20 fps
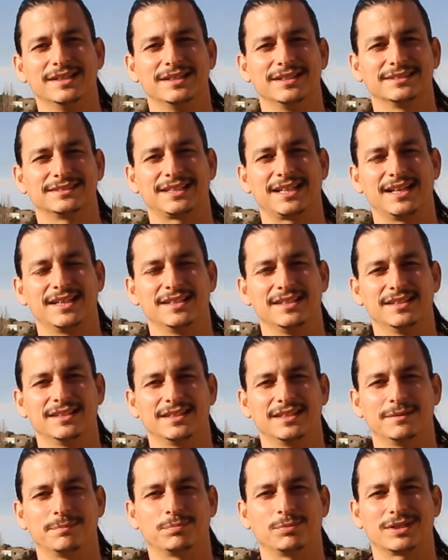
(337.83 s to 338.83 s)
estar ahí
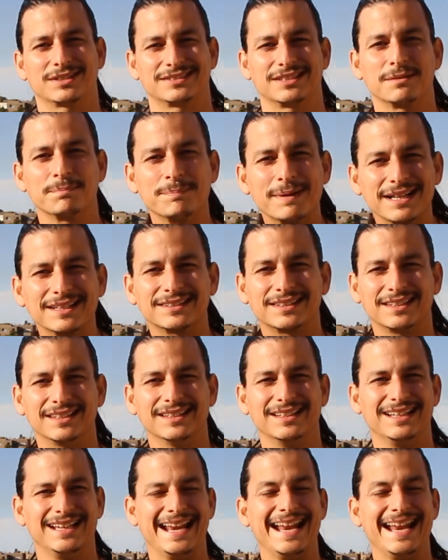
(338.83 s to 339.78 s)
y poder ser parte